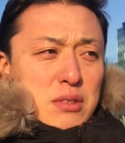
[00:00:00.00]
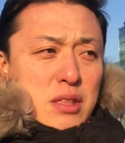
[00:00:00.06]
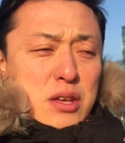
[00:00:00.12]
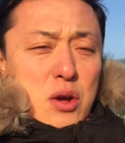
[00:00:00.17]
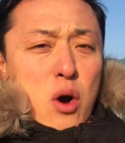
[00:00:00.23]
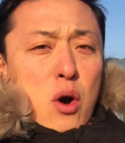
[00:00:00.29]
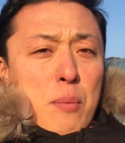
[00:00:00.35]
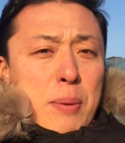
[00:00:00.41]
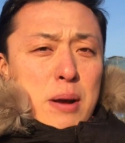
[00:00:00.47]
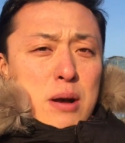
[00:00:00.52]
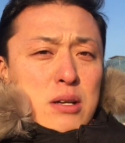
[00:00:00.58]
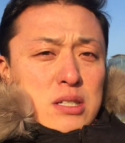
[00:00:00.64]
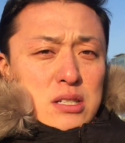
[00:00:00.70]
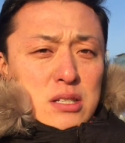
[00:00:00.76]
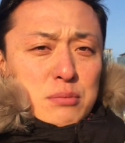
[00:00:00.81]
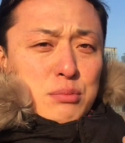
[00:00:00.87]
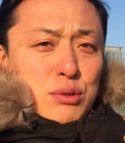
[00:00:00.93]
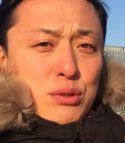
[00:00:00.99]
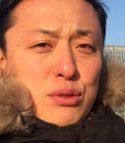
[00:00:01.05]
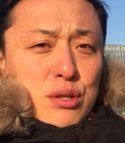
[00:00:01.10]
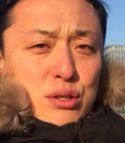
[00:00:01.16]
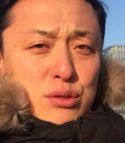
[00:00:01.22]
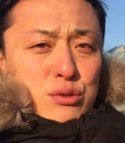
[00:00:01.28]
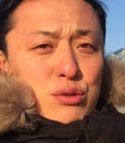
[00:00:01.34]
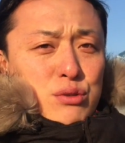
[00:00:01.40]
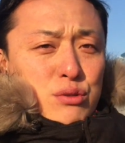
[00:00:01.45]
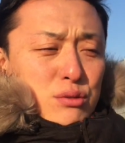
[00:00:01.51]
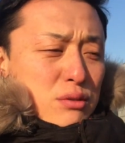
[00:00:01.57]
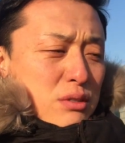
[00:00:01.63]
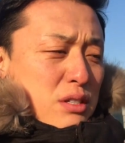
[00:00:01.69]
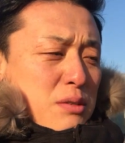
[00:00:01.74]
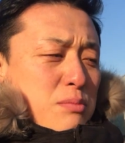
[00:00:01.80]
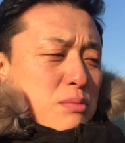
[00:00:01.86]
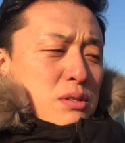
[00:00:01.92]
근데 네, 영업하시는 분들이 준
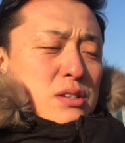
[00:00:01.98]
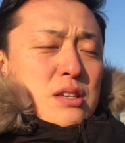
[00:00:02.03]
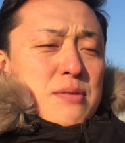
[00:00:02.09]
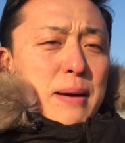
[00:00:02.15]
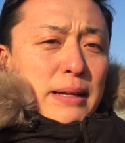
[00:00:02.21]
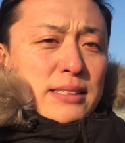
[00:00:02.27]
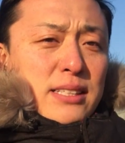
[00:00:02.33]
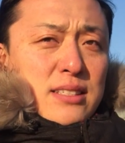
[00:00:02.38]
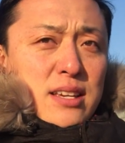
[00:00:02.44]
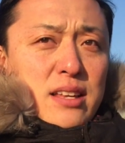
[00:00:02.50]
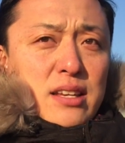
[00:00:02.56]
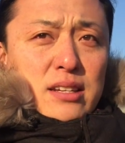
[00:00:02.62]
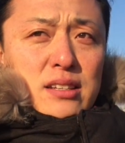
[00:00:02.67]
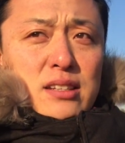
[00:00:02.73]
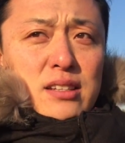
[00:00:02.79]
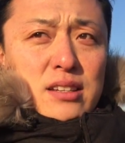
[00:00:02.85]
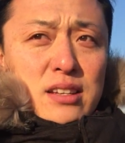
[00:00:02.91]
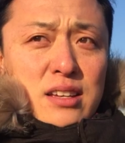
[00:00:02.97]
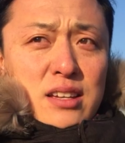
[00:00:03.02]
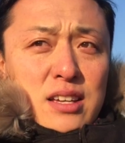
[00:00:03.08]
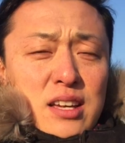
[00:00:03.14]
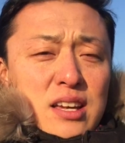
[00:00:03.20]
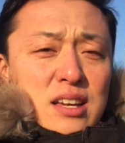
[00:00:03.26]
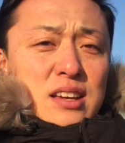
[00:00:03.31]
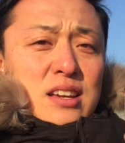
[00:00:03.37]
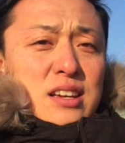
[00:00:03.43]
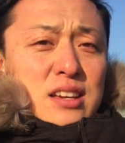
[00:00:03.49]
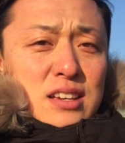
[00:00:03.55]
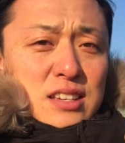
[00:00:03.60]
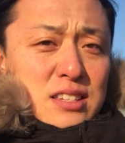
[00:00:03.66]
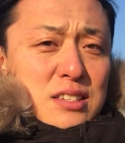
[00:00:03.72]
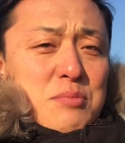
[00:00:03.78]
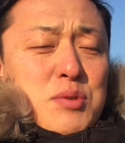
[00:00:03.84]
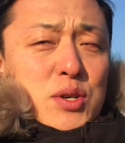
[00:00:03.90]
이 마테차는
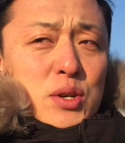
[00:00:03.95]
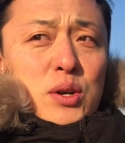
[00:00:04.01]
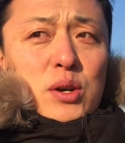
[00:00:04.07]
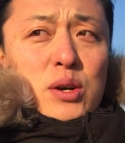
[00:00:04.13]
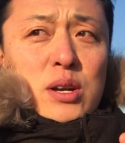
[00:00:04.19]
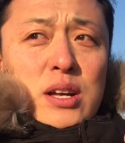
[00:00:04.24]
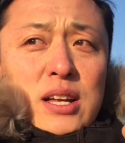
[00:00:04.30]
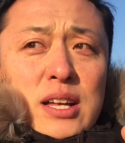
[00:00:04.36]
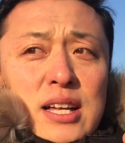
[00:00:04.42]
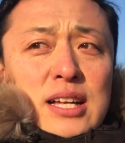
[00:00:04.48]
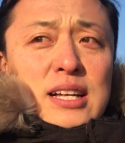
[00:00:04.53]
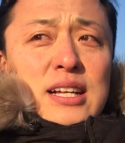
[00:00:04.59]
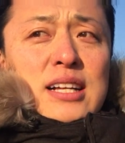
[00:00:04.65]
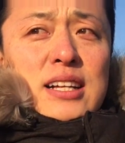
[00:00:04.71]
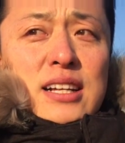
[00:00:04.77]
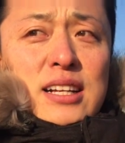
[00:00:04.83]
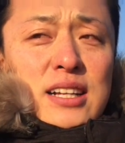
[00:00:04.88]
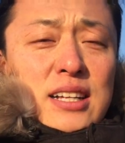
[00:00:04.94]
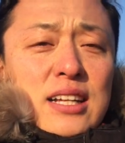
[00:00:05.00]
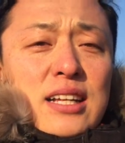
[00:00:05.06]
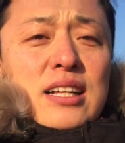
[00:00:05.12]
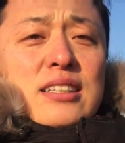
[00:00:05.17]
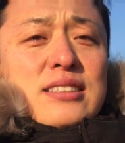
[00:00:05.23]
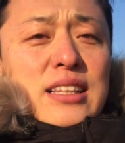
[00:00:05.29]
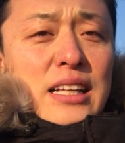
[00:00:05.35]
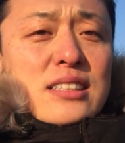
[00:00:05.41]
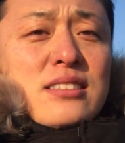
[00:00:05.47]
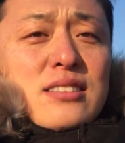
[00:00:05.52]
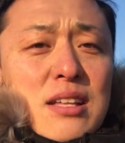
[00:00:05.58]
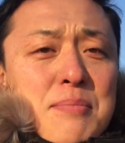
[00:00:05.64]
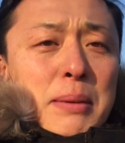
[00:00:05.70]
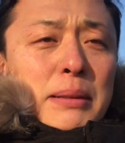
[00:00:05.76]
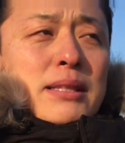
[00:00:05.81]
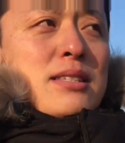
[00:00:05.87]
심지어
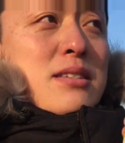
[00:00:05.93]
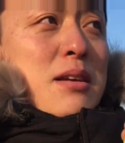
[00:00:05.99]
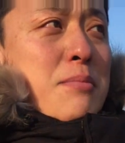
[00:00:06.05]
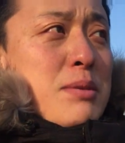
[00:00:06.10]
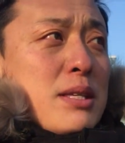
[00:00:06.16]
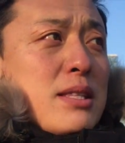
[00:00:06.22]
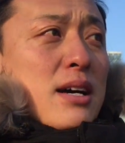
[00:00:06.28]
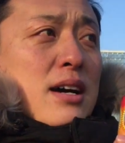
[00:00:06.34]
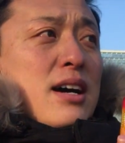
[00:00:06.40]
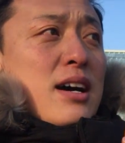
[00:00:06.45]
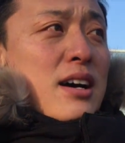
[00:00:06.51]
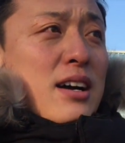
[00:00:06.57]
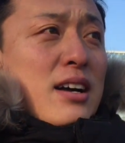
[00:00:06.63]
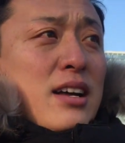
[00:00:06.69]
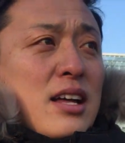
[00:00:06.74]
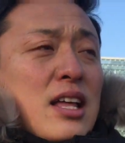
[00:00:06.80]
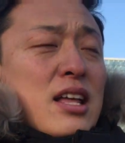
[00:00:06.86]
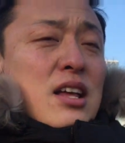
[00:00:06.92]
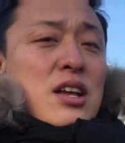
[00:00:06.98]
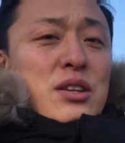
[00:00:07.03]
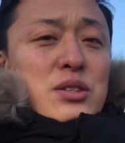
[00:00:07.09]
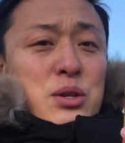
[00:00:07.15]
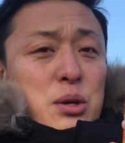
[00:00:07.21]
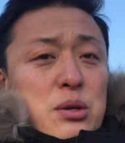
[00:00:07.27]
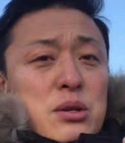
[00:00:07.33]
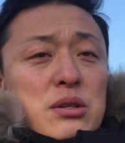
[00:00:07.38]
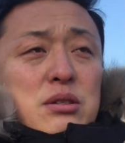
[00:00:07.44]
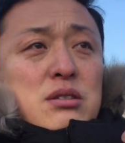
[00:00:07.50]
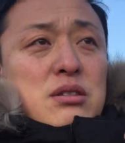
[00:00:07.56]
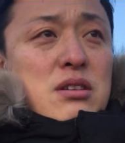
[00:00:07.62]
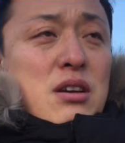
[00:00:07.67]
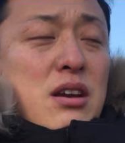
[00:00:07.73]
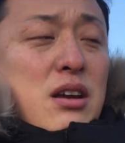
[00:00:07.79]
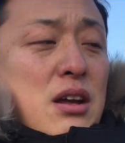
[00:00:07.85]
따뜻한 마테차입니다
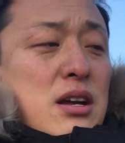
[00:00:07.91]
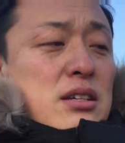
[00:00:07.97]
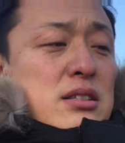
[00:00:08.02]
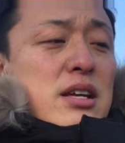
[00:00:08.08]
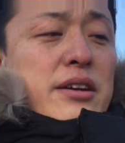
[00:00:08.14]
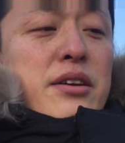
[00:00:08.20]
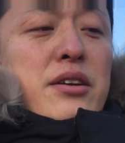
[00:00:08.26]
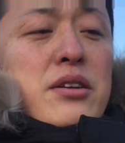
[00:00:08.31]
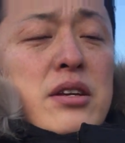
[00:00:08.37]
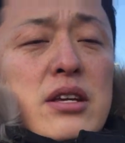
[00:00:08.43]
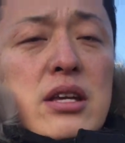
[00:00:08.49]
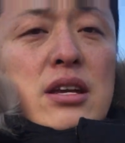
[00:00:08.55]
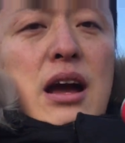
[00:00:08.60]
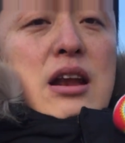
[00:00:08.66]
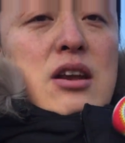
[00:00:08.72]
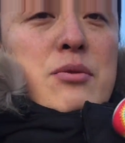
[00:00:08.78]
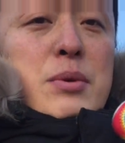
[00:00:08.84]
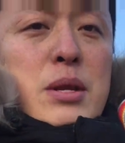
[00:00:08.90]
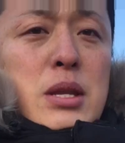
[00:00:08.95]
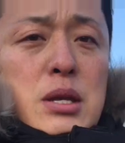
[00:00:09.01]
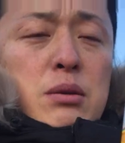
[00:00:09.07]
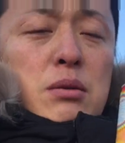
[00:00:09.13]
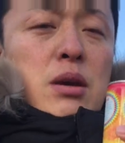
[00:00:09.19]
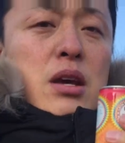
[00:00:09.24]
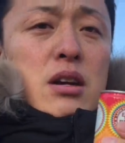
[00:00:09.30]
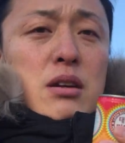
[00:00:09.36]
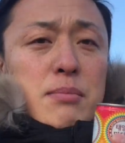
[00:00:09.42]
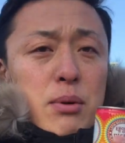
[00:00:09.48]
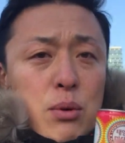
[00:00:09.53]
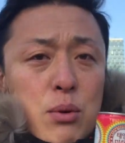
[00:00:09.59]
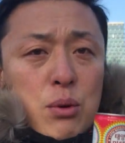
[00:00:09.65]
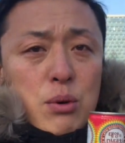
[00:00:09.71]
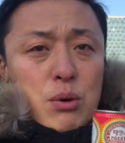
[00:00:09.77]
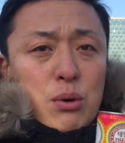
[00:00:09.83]
저는 당연히 이 알루미늄 캔을
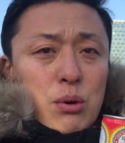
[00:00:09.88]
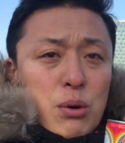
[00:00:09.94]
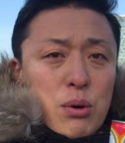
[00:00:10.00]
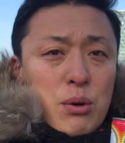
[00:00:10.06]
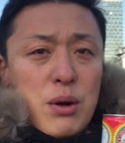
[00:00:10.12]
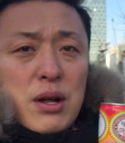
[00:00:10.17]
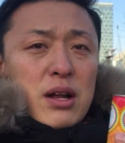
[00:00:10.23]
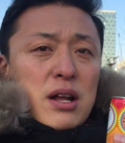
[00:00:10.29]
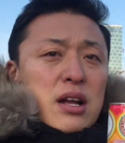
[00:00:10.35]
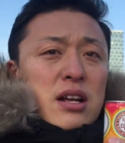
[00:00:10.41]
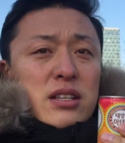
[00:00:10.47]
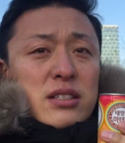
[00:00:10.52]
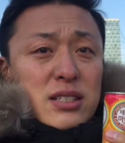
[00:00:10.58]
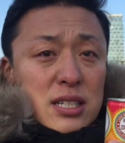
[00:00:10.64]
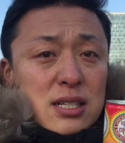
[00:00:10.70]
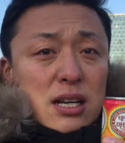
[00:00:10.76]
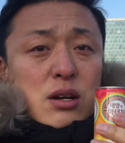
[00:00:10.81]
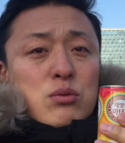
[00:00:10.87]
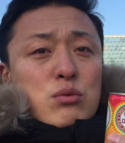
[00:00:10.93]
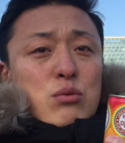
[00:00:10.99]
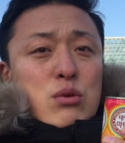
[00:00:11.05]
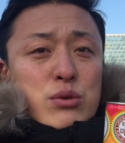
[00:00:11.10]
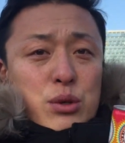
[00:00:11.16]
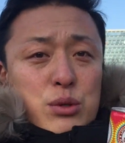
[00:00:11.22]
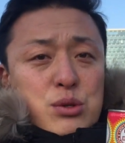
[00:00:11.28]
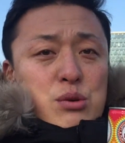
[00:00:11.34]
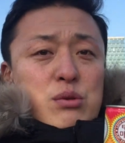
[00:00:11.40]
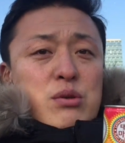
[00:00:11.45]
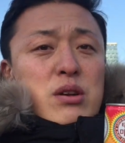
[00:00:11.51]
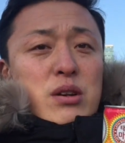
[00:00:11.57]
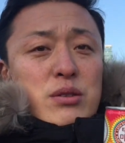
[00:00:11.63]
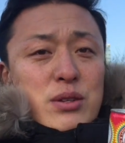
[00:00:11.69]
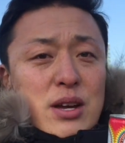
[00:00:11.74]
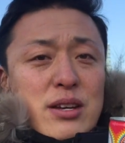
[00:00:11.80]
보고 차가운 물 줬을
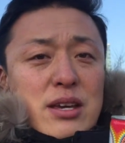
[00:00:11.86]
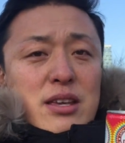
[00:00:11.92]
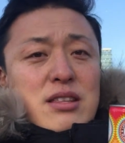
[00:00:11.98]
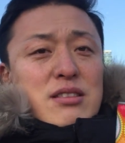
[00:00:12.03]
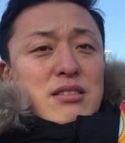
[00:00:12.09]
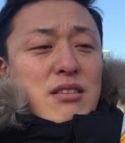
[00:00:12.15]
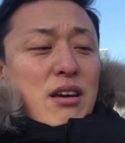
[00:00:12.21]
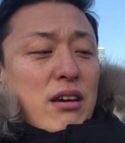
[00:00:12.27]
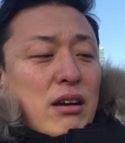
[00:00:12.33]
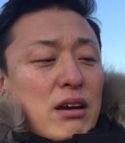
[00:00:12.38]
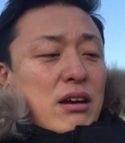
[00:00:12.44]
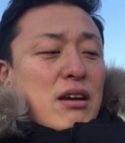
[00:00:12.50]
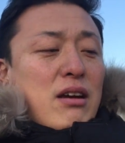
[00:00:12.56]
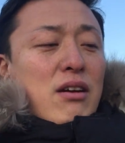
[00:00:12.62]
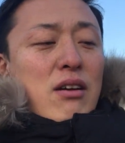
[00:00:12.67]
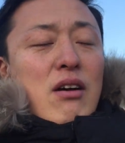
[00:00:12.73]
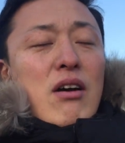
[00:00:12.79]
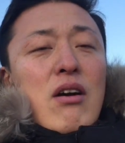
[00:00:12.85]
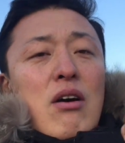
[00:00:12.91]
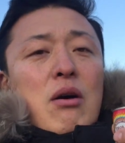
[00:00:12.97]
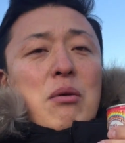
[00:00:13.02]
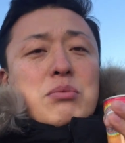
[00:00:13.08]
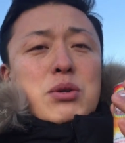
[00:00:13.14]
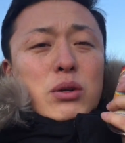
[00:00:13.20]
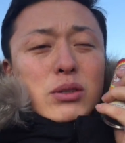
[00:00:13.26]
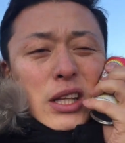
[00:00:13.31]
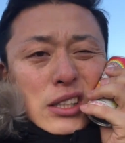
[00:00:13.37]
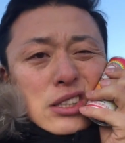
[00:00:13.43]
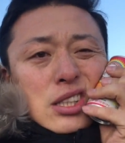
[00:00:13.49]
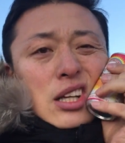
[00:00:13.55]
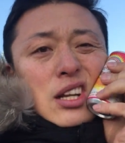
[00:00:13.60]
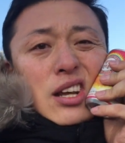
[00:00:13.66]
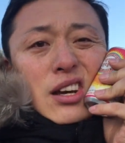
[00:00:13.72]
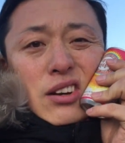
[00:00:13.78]
거라고 생각했는데 엄청
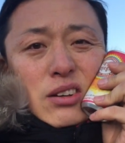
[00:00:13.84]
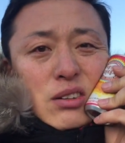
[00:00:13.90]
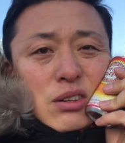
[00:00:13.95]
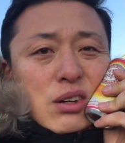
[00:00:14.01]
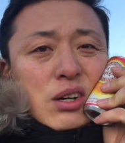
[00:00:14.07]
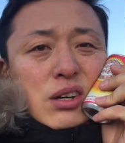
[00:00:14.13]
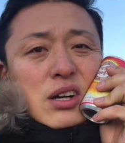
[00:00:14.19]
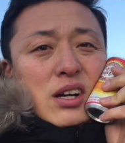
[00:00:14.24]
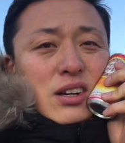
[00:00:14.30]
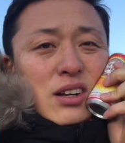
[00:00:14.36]
따뜻하네요